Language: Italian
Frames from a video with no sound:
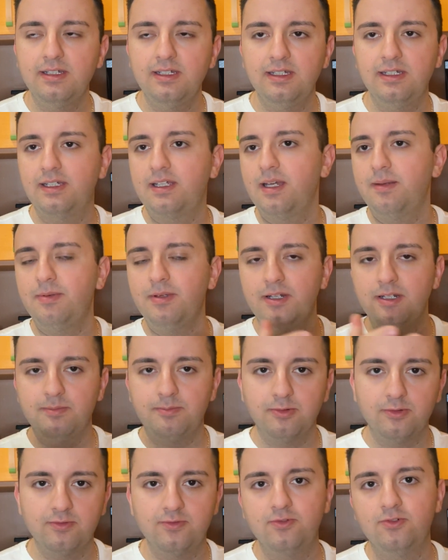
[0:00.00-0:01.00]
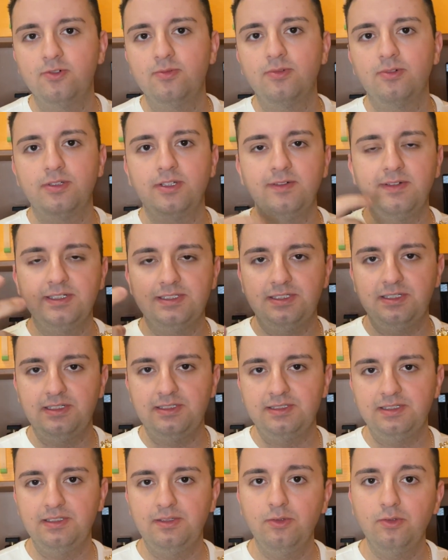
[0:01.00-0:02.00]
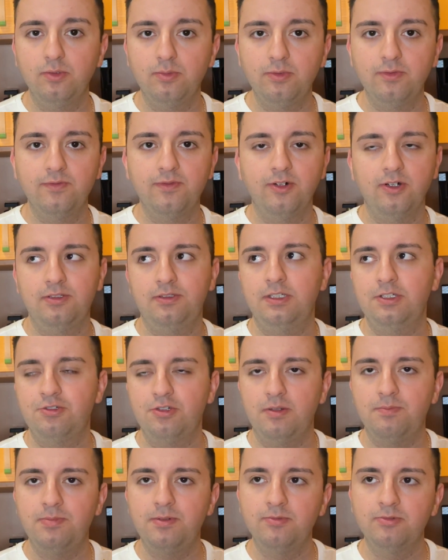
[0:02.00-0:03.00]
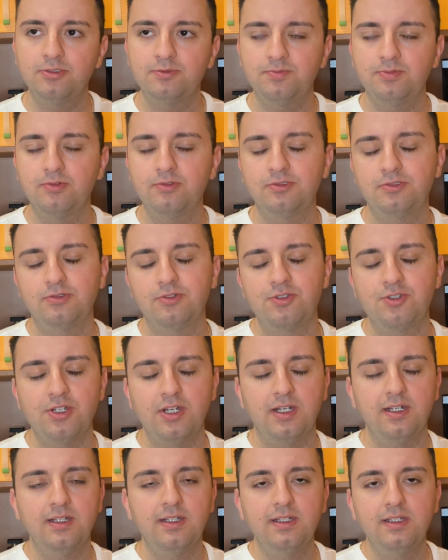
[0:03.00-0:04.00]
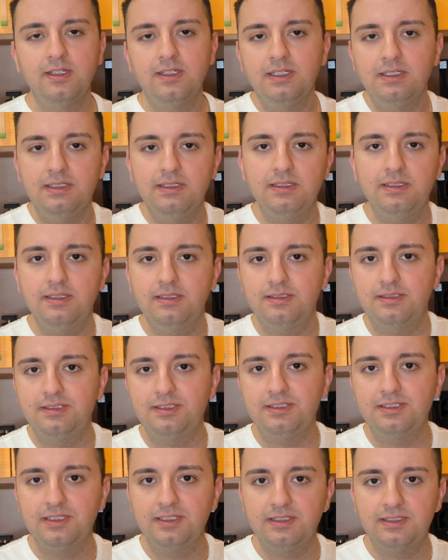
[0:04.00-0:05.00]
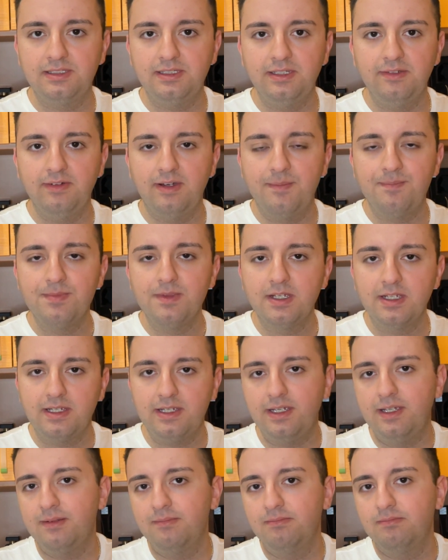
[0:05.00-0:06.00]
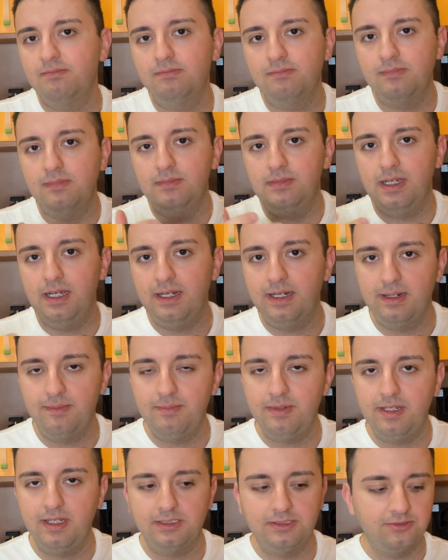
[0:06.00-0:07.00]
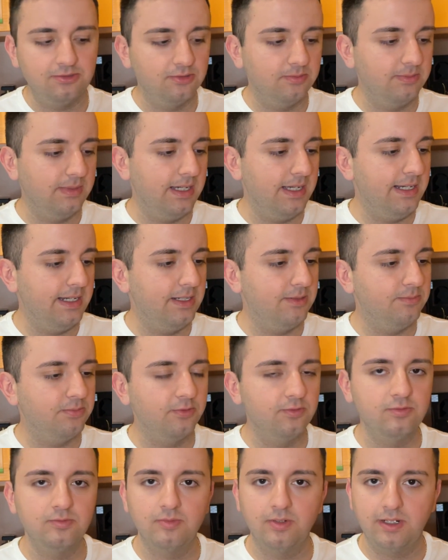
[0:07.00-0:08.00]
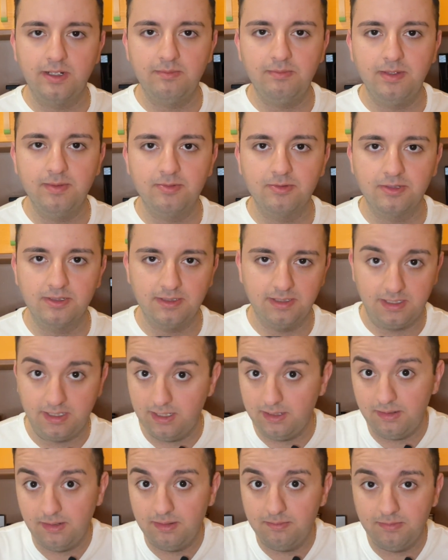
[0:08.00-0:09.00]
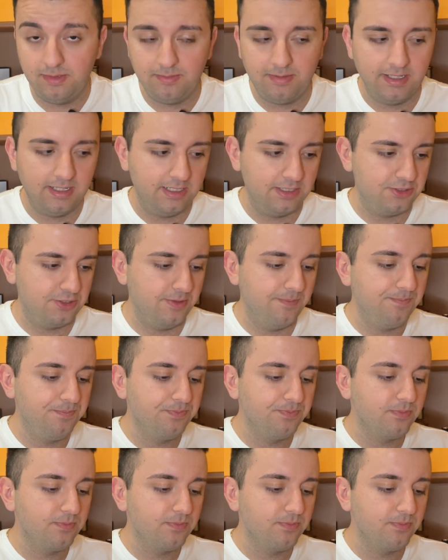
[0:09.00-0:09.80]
eh, capire il profumo, deve essere sentito più volte, cioè al primo spruzzo già eh, si sentiva che era mia, insomma, era un profumo che mi, che mi, piace.